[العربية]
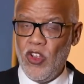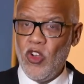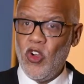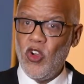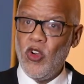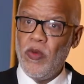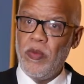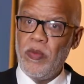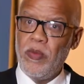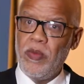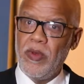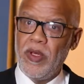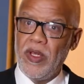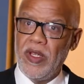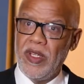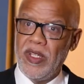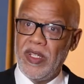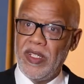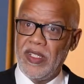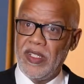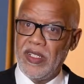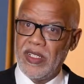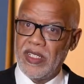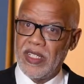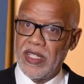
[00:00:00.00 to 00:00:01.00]
اليوم
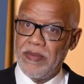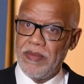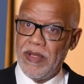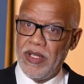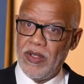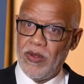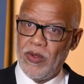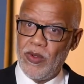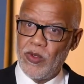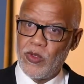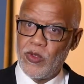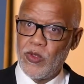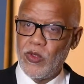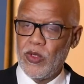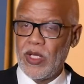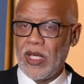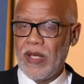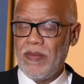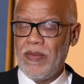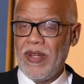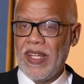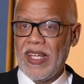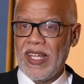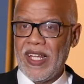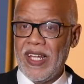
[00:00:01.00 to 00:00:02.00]
كما قلت
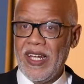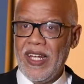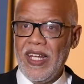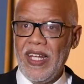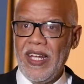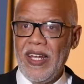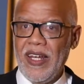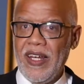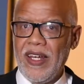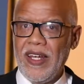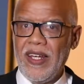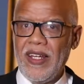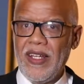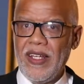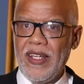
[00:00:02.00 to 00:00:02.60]
قبل قليل